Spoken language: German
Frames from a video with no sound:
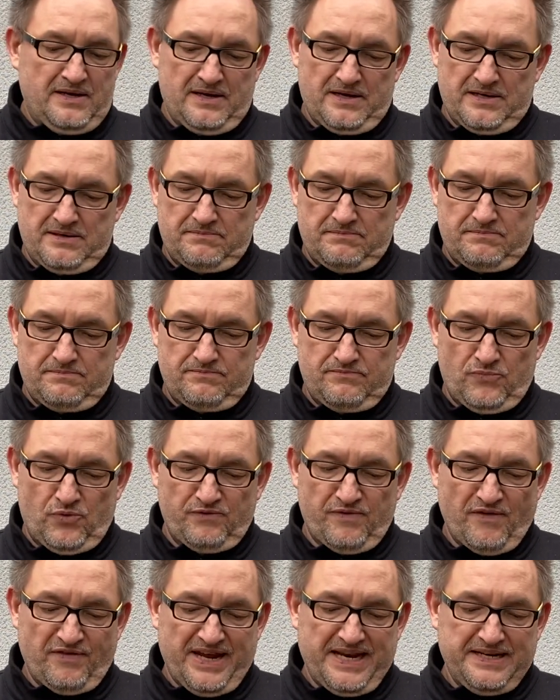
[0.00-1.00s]
Ähm,
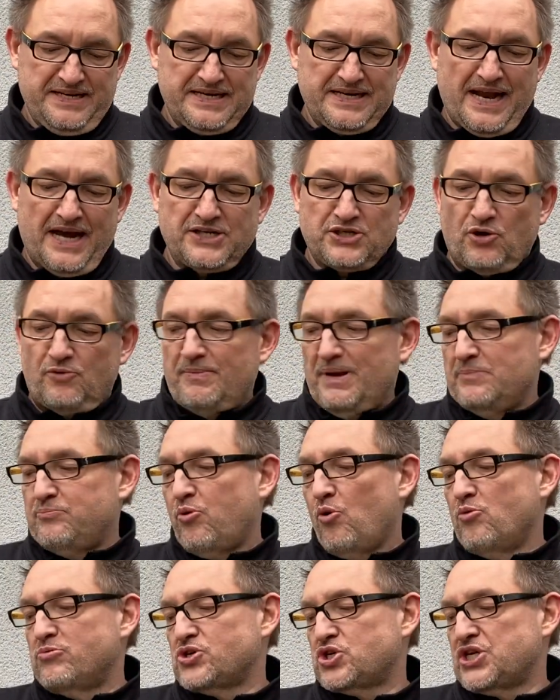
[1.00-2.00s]
und wir werden die gleich auch mal
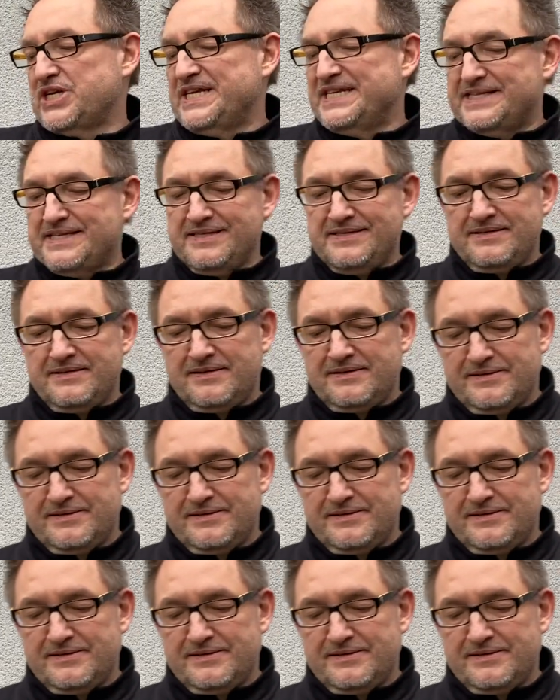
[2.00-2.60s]
Probe schießen.